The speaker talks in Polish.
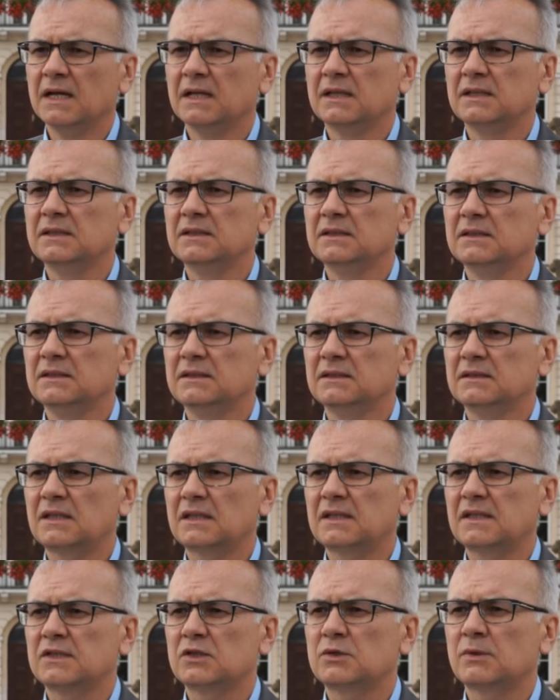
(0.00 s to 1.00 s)
E,
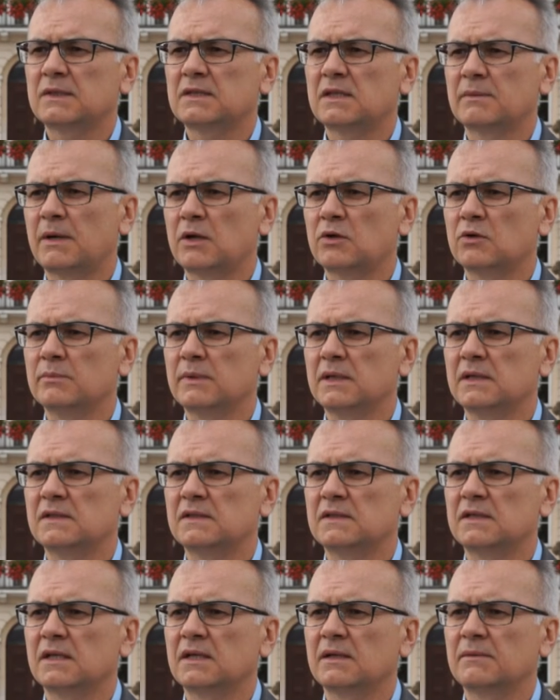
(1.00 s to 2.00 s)
takie sytuacje mają
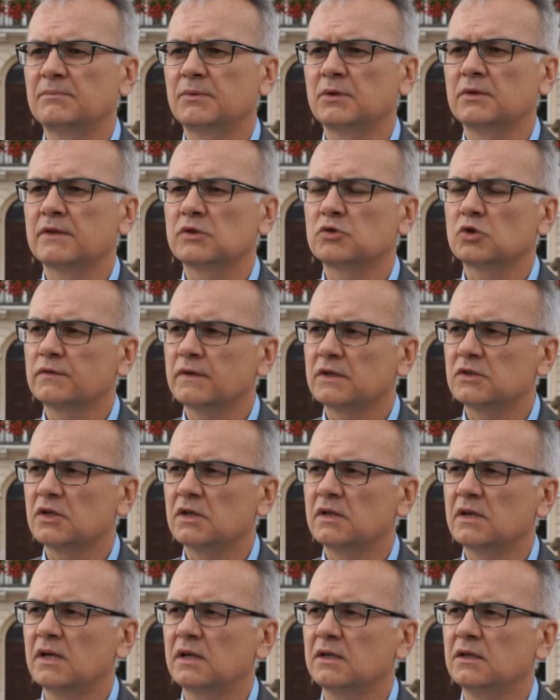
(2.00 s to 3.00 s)
miejsce, ponieważ
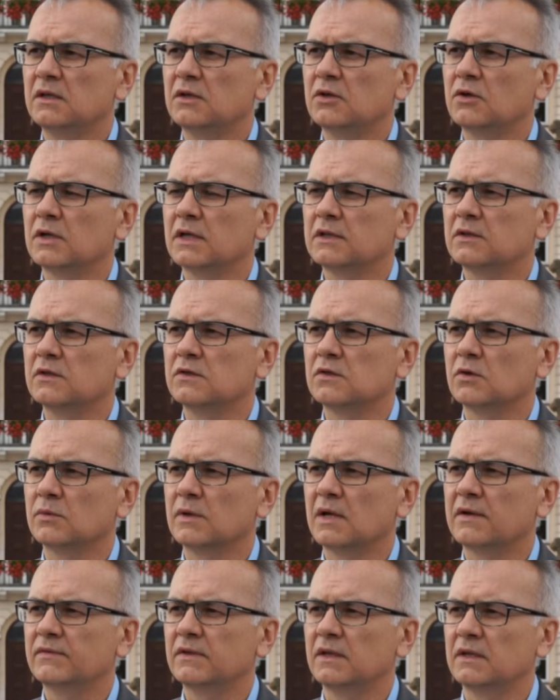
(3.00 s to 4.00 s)
oświadczenia i korekty są
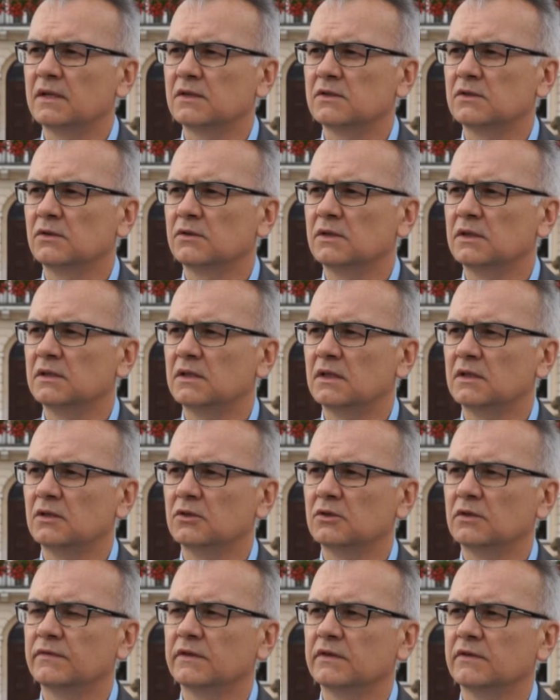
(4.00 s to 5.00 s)
jawne na stronie
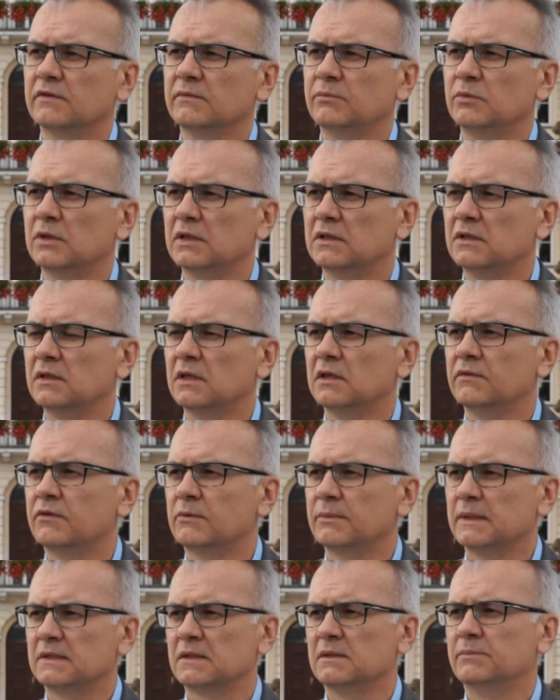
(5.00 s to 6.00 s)
internetowej w Biuletynie
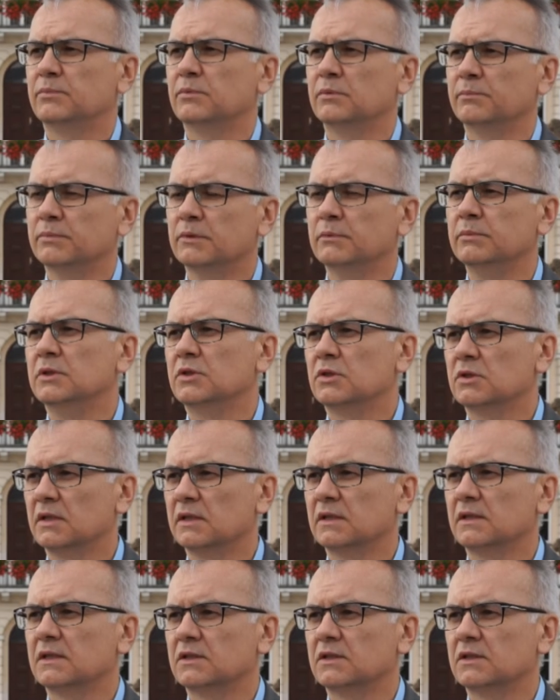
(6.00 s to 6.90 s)
Informacji Publicznej.